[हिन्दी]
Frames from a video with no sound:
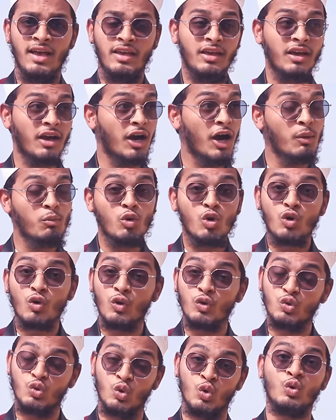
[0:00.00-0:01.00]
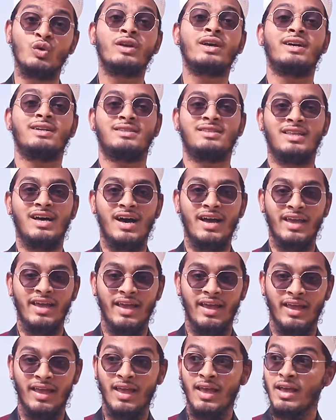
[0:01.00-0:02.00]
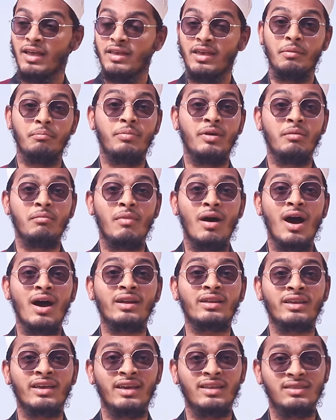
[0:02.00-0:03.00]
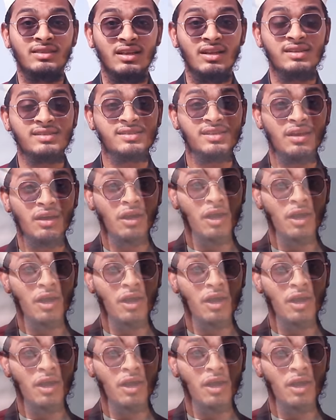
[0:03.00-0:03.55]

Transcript: ये गमों को दूर करता है ये बीमार के दिल से